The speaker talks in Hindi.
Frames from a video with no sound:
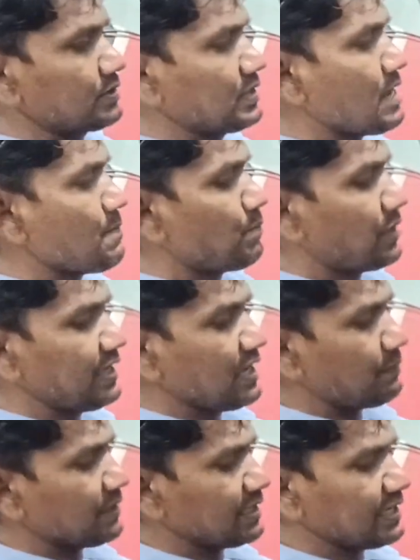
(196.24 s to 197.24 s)
सब
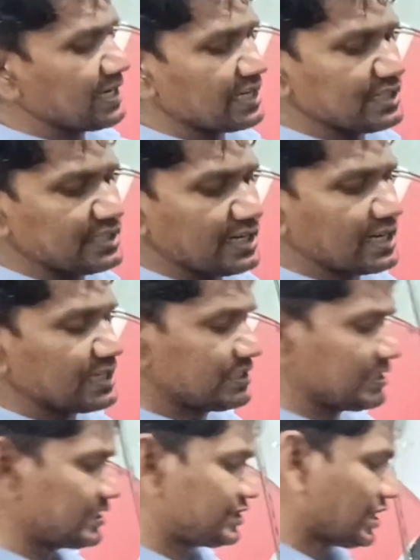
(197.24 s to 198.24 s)
बढ़िया बनेंगे खींचने
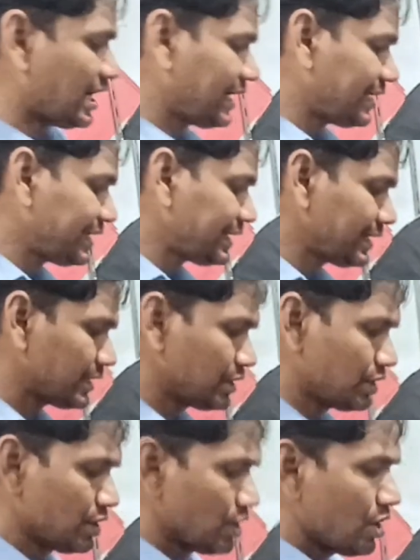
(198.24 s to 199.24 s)
खांचे की जान नहीं है
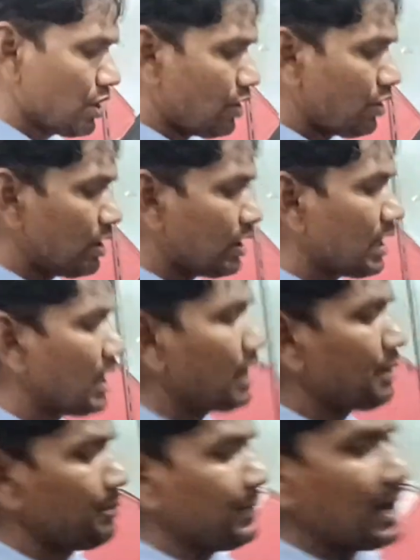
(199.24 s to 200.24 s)
और
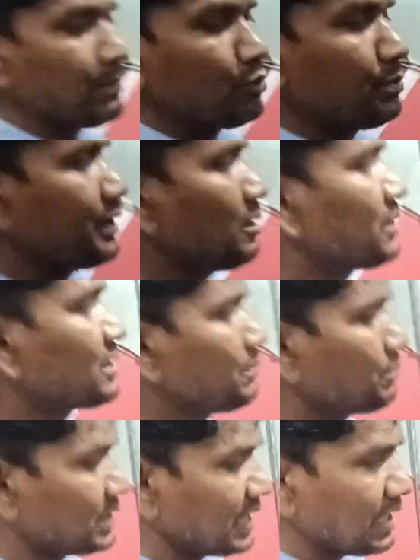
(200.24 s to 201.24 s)
हाँ मैं आपको मेन
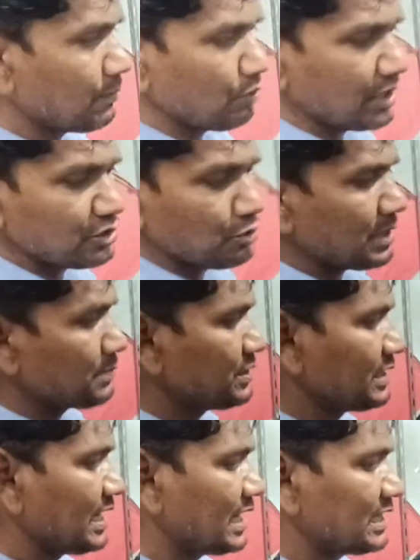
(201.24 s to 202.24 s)
बताना भूल गया जो मैं
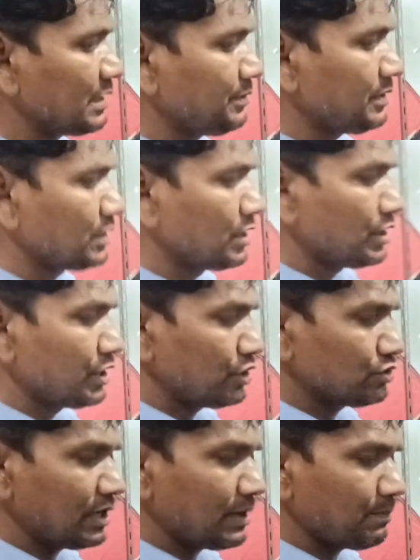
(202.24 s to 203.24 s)
आपसे कह रहा था अभी
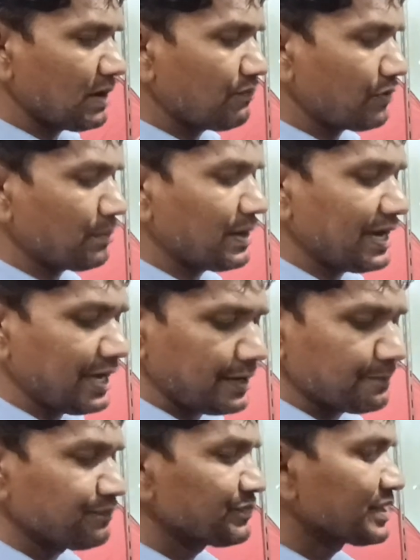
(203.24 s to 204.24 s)
ये जो लंबा फर्मा है
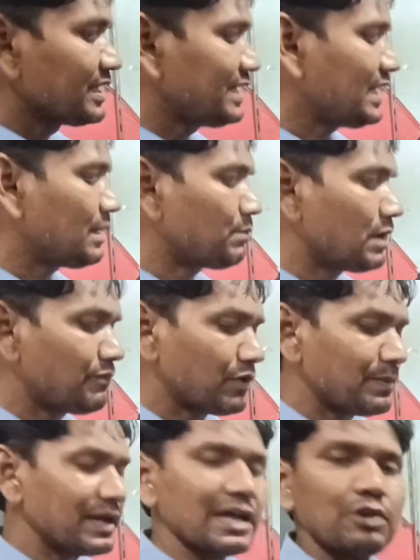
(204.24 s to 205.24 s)
ये लंबा
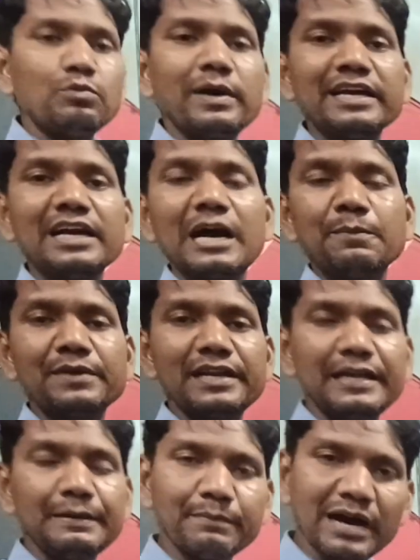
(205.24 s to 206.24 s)
फरमा रानू भाई का आपके
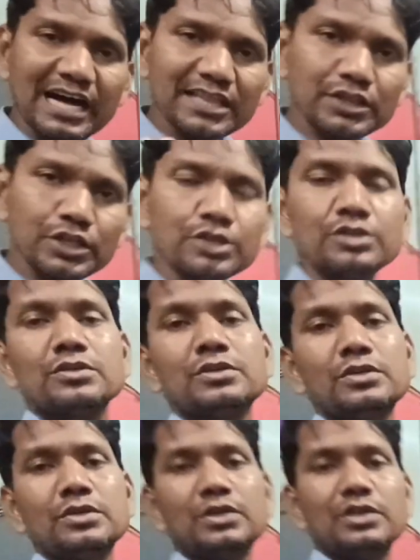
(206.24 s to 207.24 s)
लिए मात्र
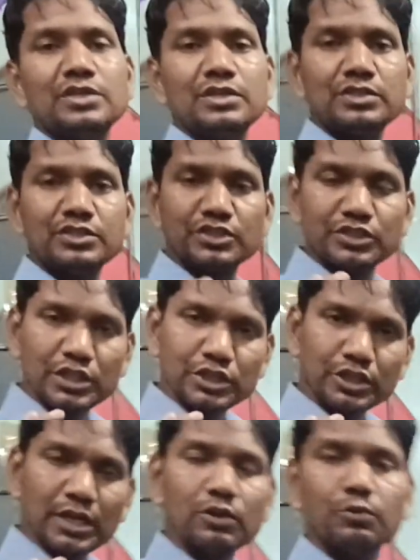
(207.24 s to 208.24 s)

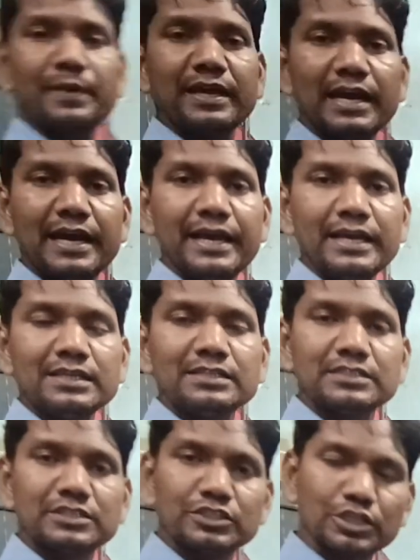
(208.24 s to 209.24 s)
सत्रह रुपये का है
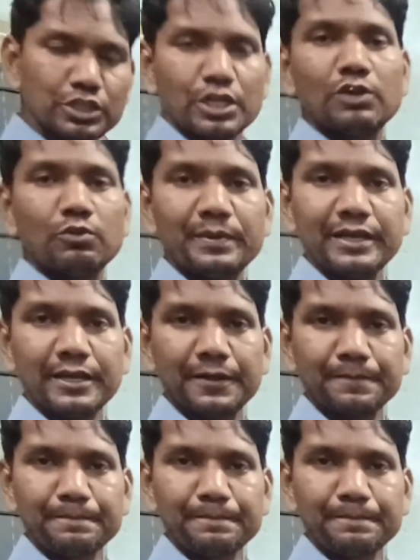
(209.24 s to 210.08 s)
सत्रह रुपये का